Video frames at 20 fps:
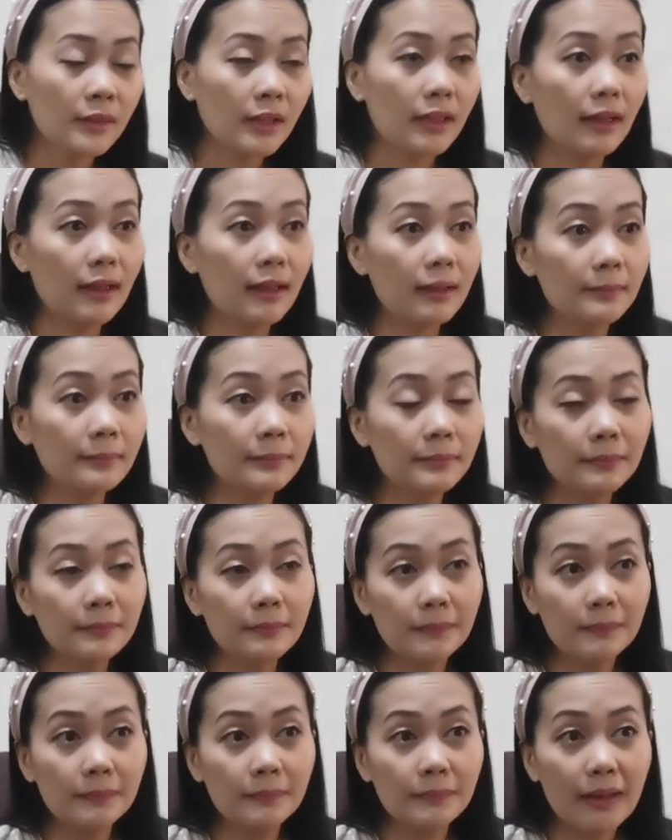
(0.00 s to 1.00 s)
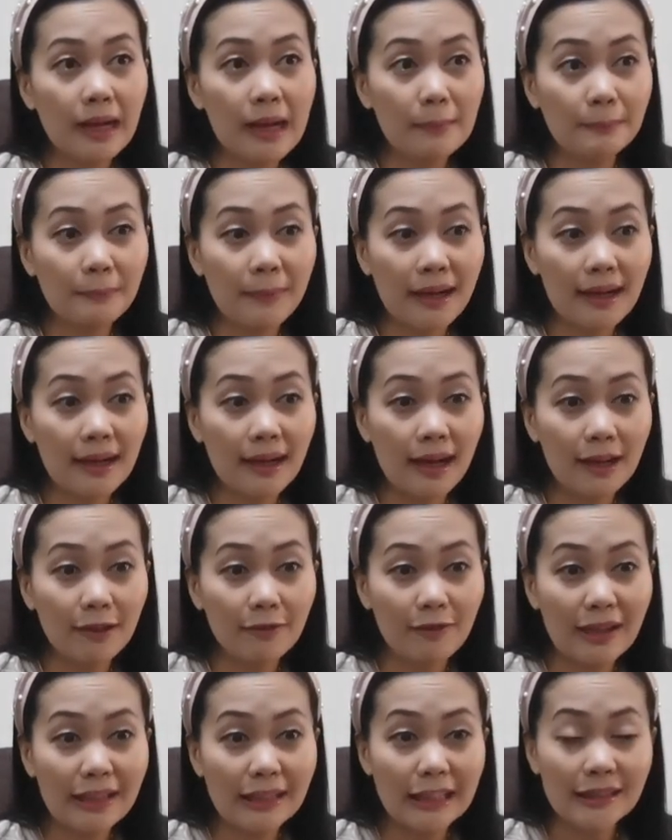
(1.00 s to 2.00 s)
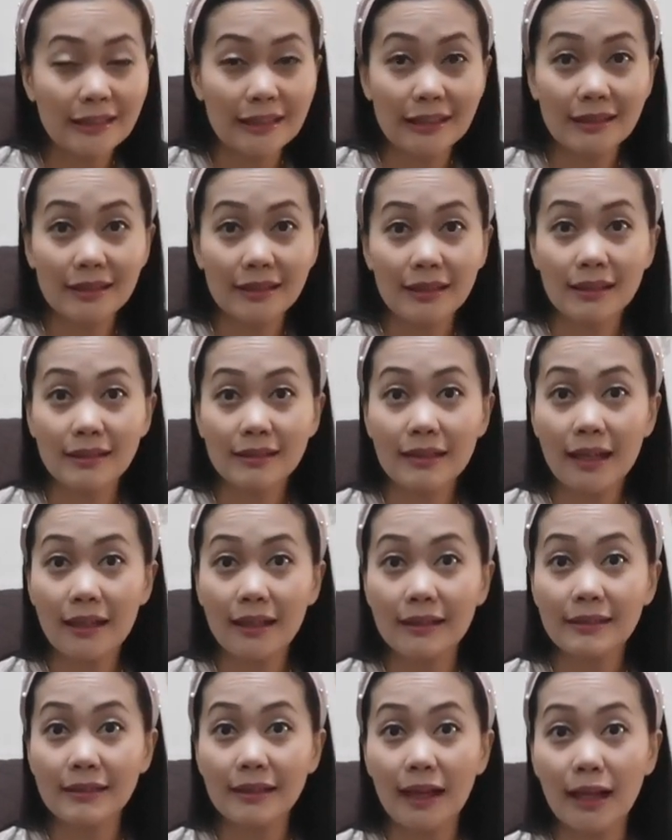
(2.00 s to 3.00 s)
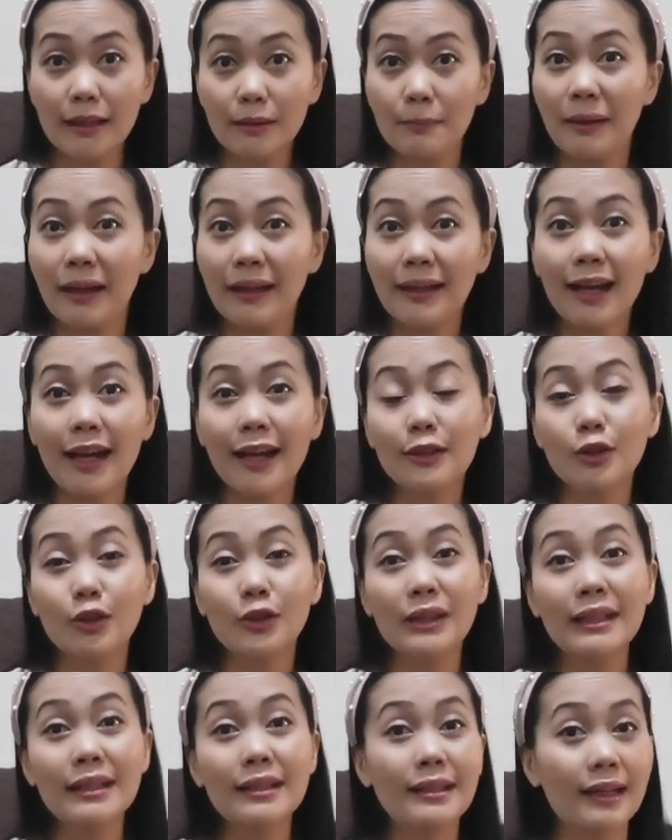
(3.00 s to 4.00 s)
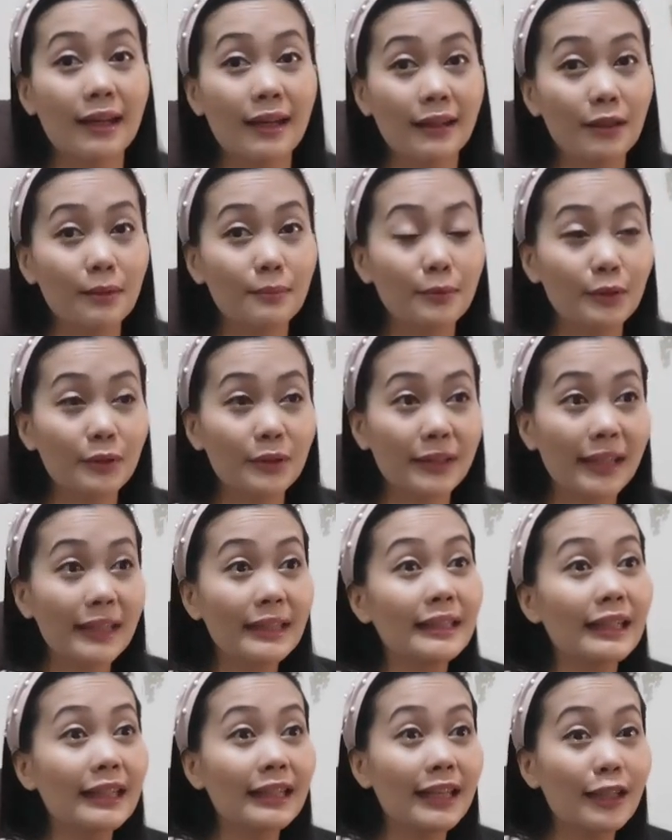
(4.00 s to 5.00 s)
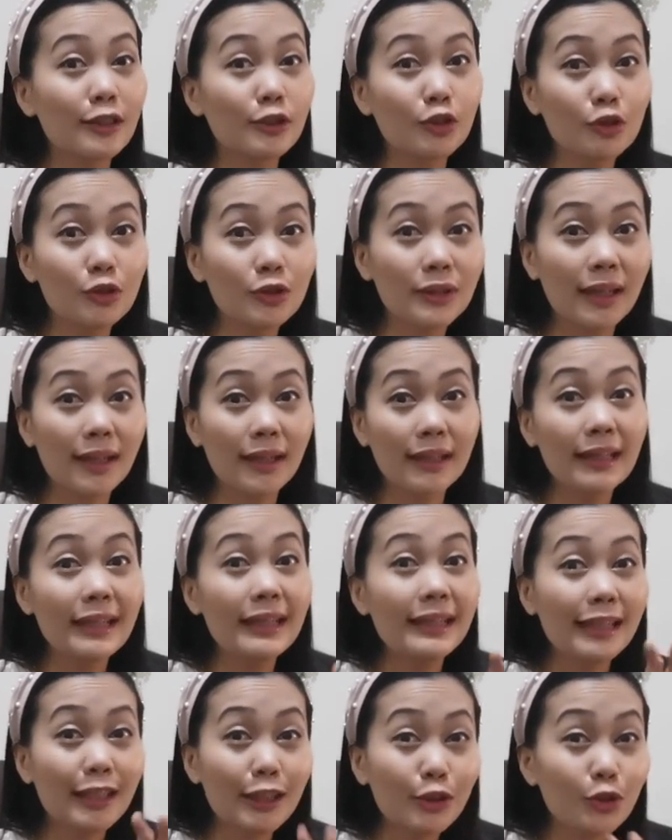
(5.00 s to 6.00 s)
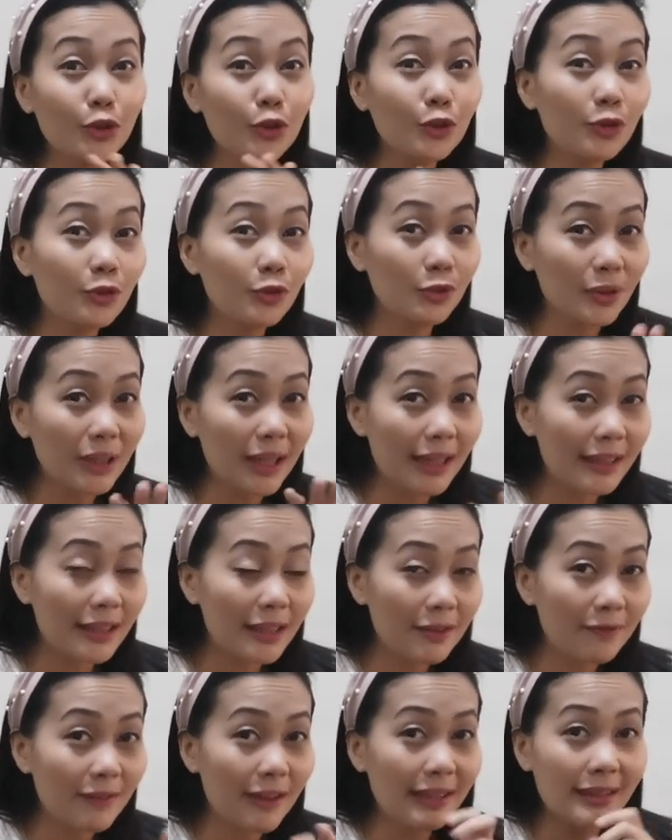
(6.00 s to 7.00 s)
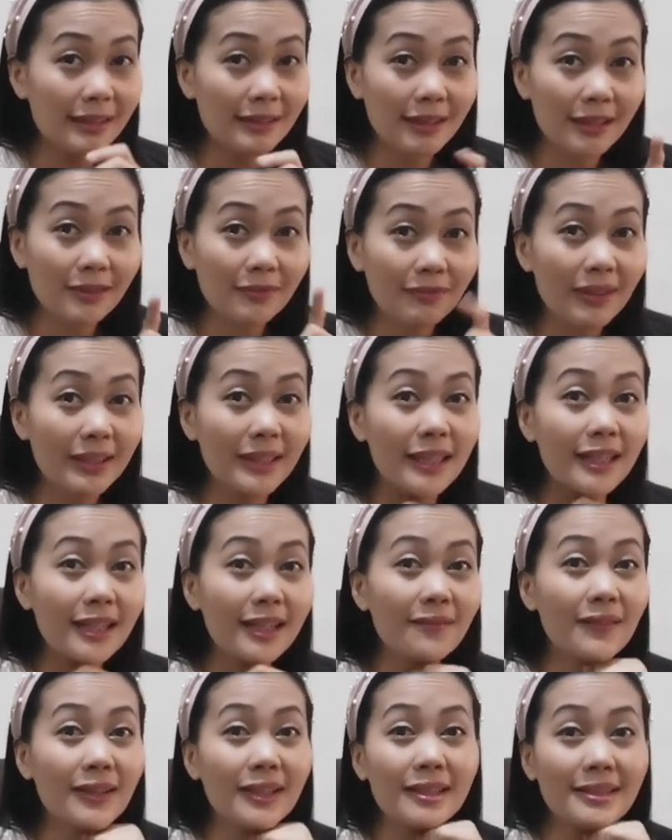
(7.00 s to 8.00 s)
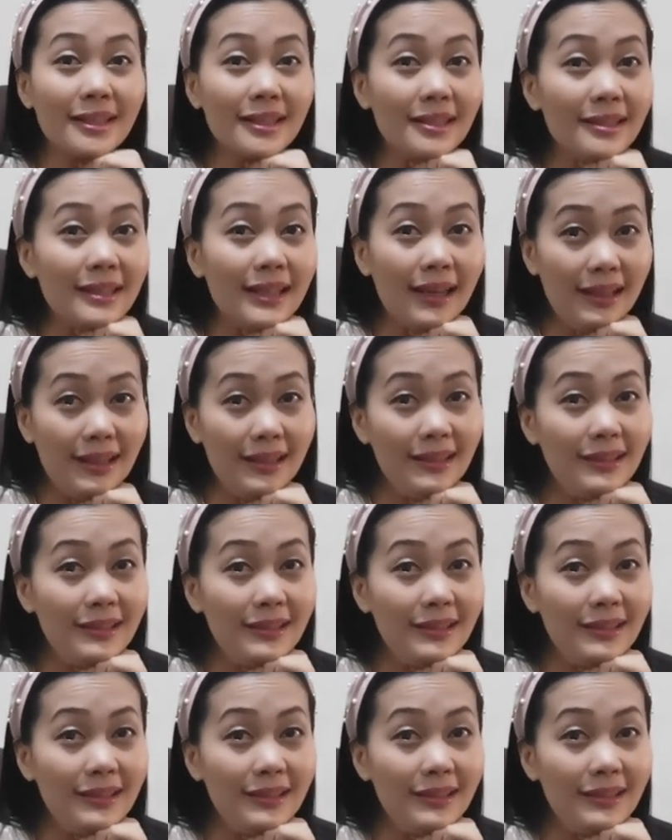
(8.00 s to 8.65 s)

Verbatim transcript: um, apakah varisesnya sangat-sangat parah atau tidak kemudian dilihat juga itu kaki varises vagina varises enggak